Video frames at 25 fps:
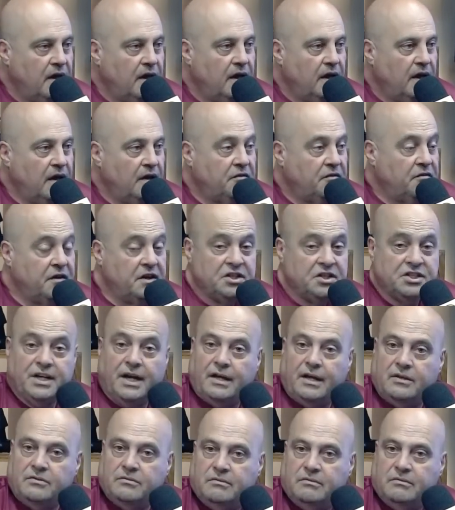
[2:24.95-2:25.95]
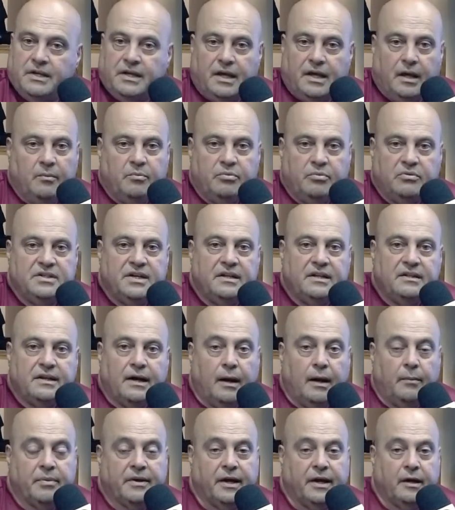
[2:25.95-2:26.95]
é, fechado, ninguém podia
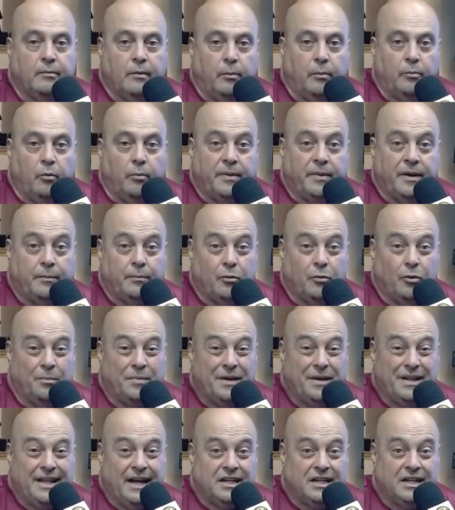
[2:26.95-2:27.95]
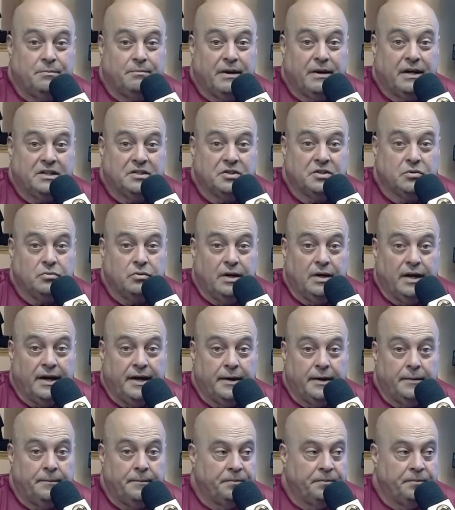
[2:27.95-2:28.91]
entrar, porque era uma propriedade particular.